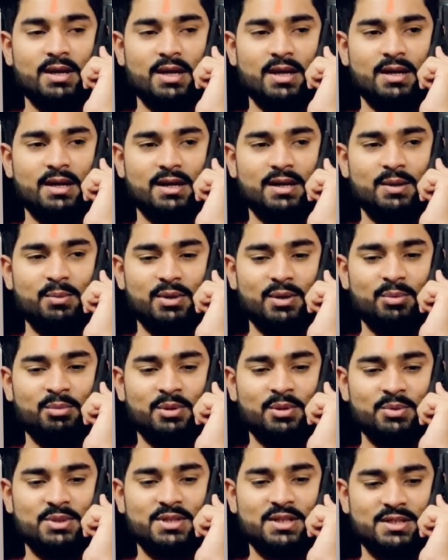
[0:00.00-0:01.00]
नहीं नहीं अरे मेरा
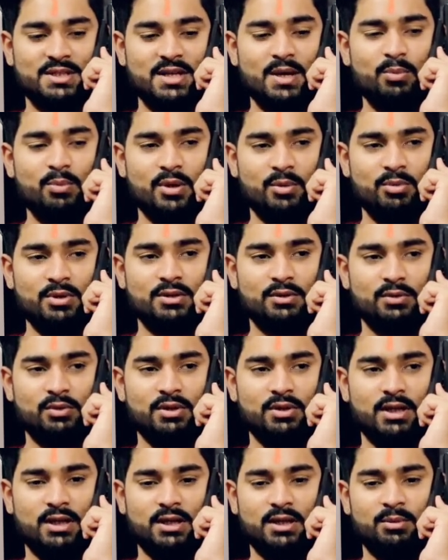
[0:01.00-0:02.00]
प्यार सच्चा है मैं अभी
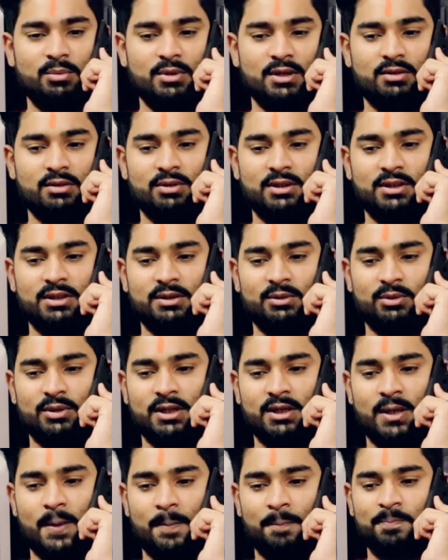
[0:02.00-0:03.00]
इसको रियलिटी में कन्वर्ट
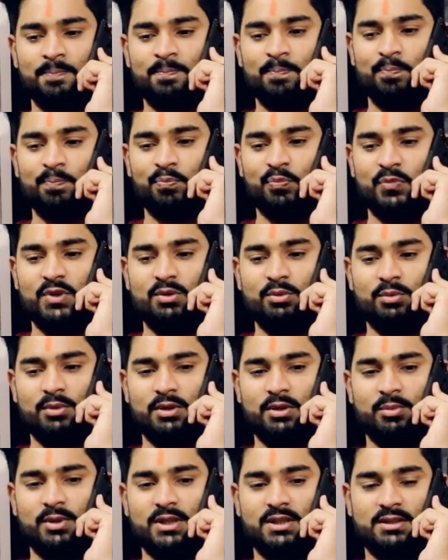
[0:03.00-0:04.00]
करूंगा ना देखो
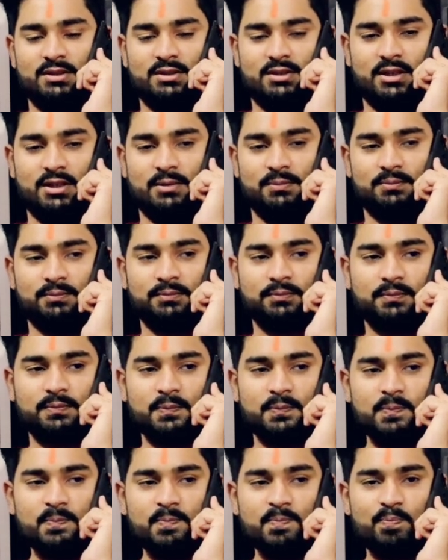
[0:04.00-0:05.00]
मेरा प्यार सच्चा है
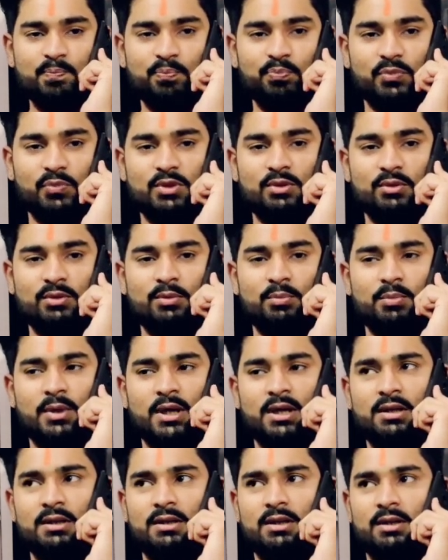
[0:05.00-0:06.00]
सुनो
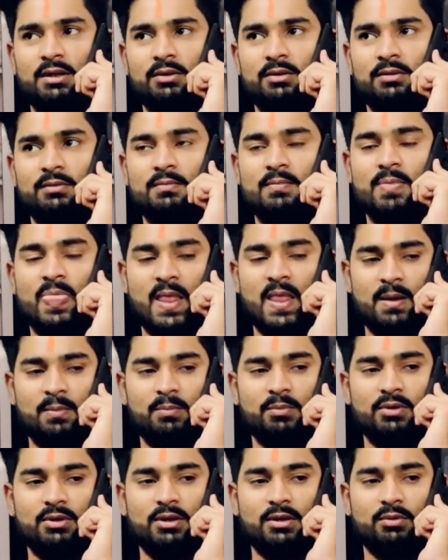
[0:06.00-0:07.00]
भाग ले आओ
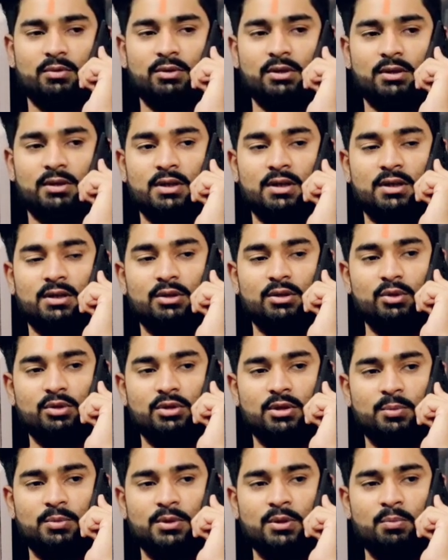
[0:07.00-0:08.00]
मैं बता रहा ना
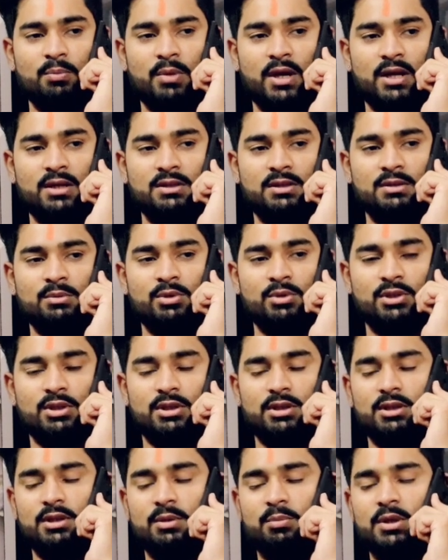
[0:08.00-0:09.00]
जो सबसे मेन चीज मुझे
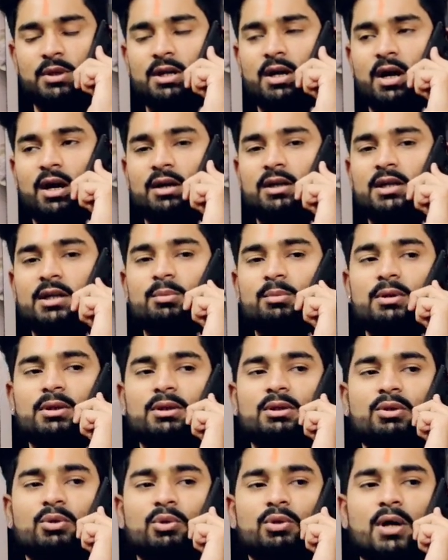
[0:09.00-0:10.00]
चाहिए कि मेरी आंखें
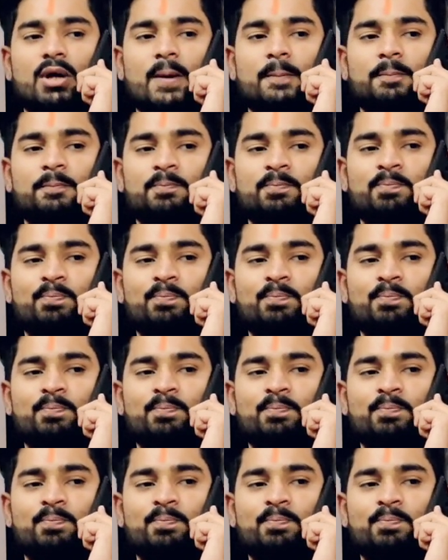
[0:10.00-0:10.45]
बंद हो